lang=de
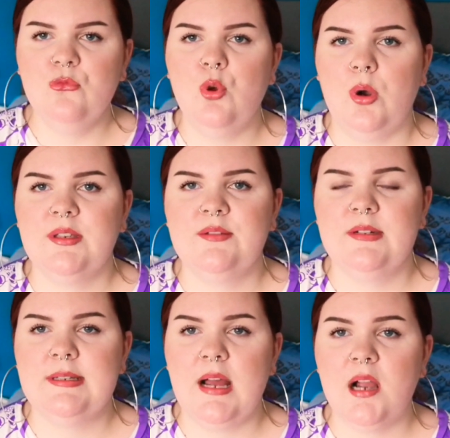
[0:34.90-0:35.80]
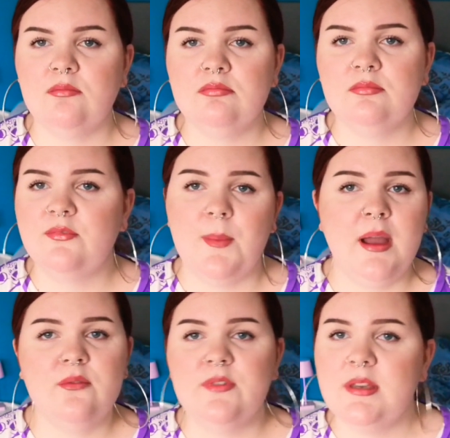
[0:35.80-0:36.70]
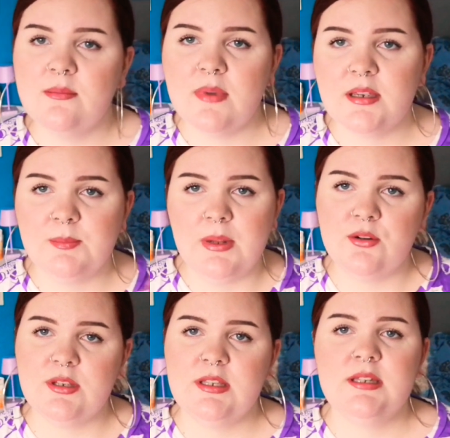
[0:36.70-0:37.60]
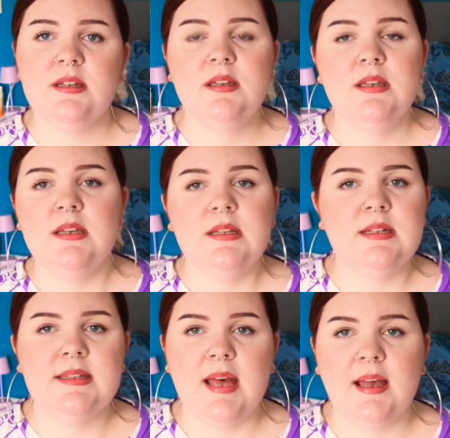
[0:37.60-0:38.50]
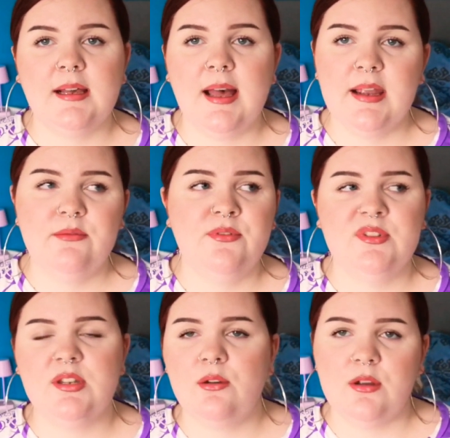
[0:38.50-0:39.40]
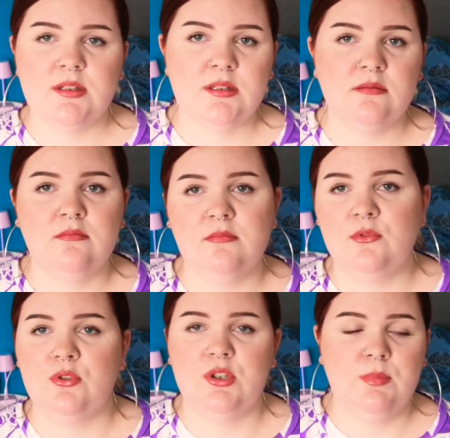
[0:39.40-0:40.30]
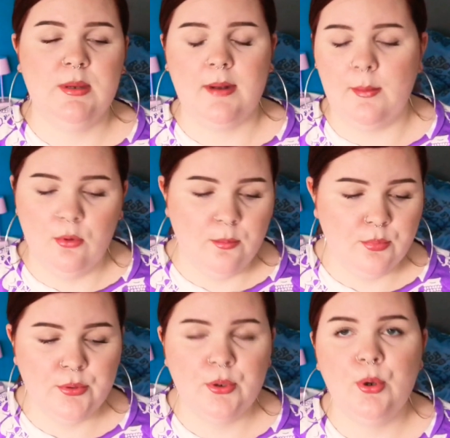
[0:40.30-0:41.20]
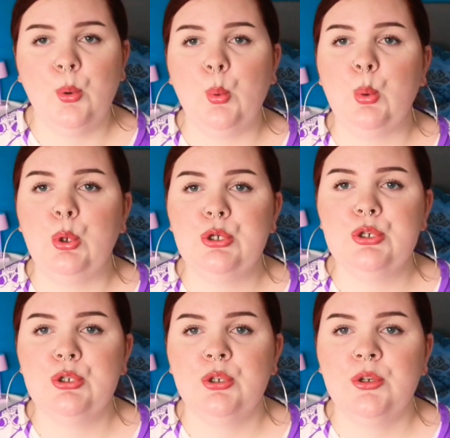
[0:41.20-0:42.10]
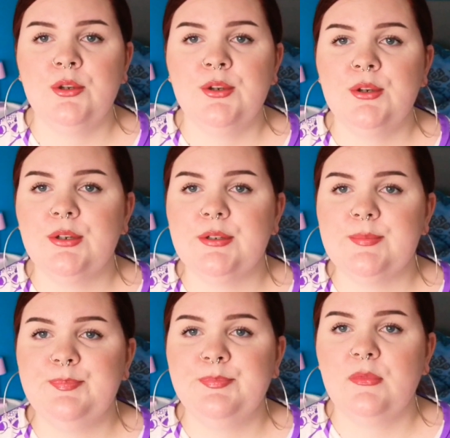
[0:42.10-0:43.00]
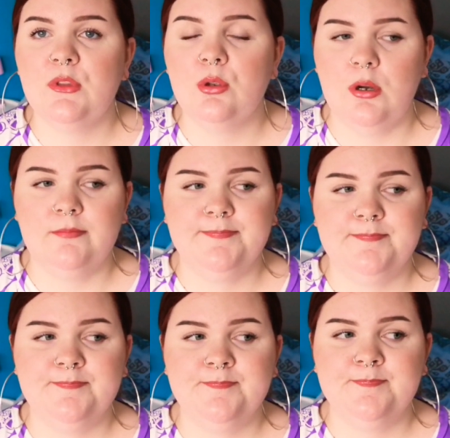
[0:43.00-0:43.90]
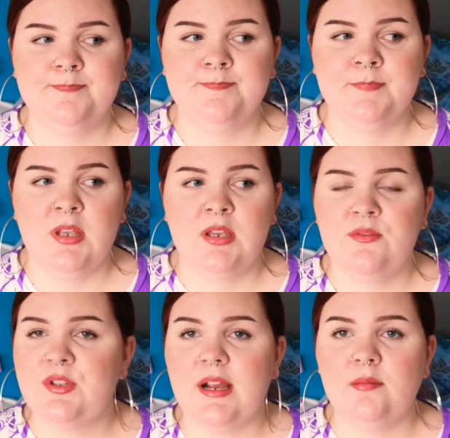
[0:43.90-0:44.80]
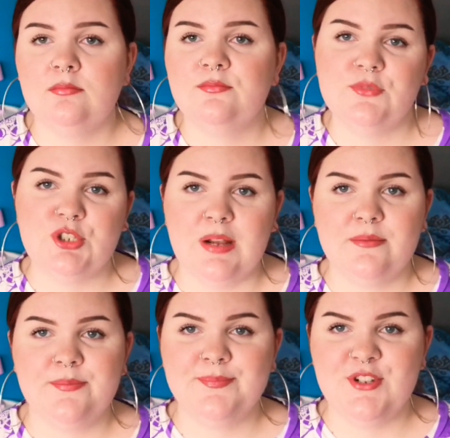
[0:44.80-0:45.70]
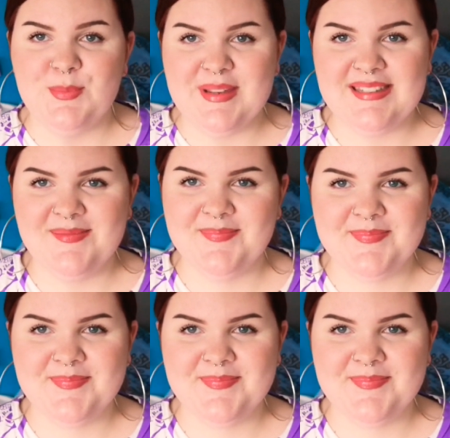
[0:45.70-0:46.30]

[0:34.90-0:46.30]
ja, ich würde sagen, wir machen wie immer. Ich blende euch hier die Sachen ein, wie viel sie kosten und blablabla. Und ähm, ja, ich würde sagen, wir starten. Viel Spaß.